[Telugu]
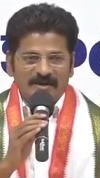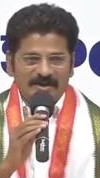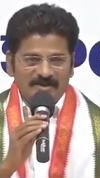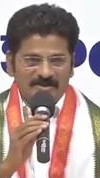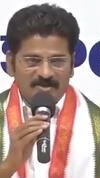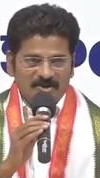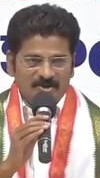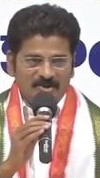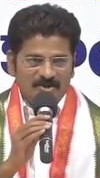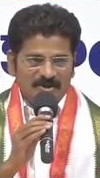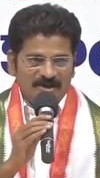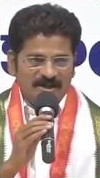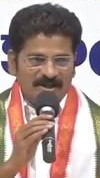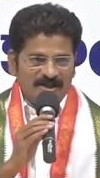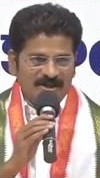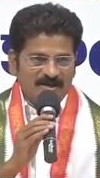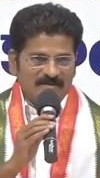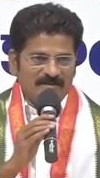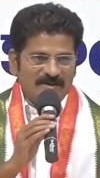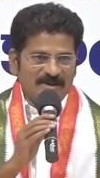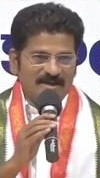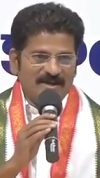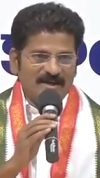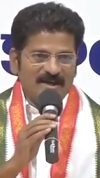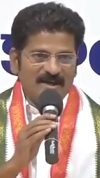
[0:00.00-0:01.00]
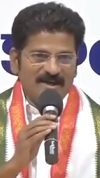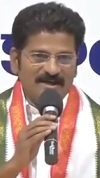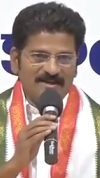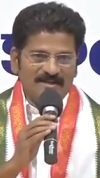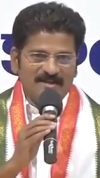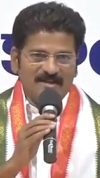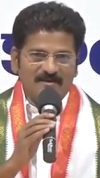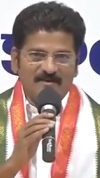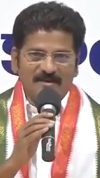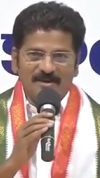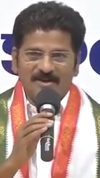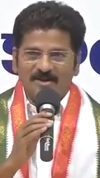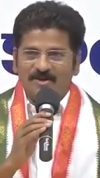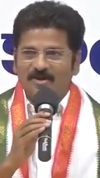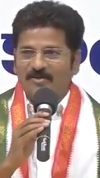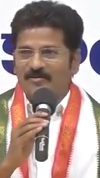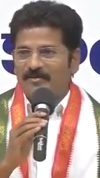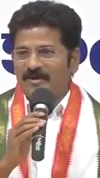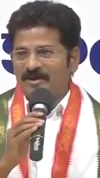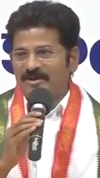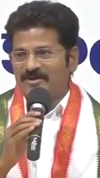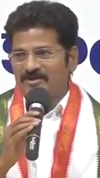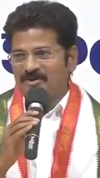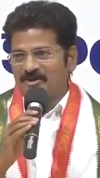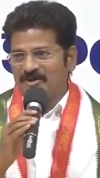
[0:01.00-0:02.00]
మెట్రో నగరమైన హైదరాబాద్లో
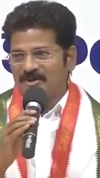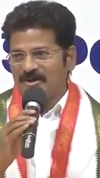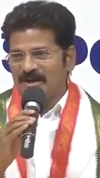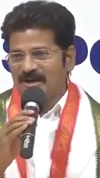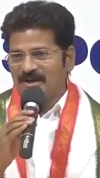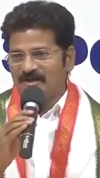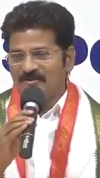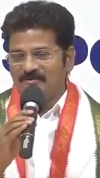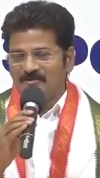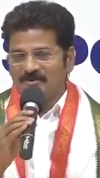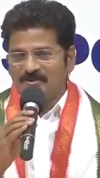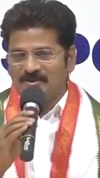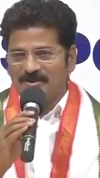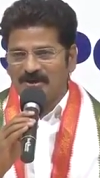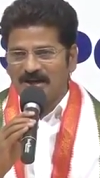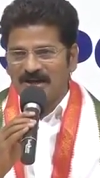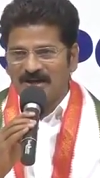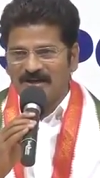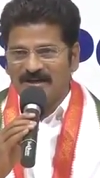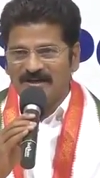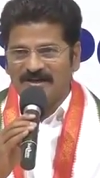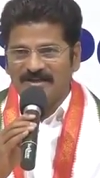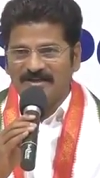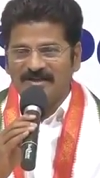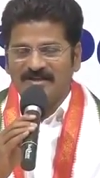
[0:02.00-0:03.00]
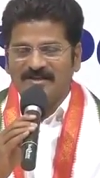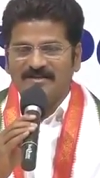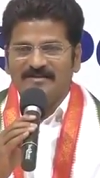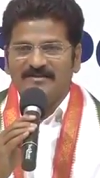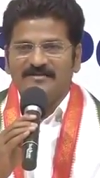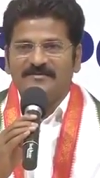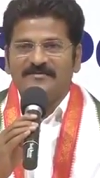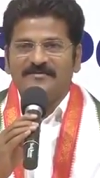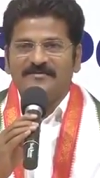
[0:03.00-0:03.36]
మెట్రో రైలు ఉండాలని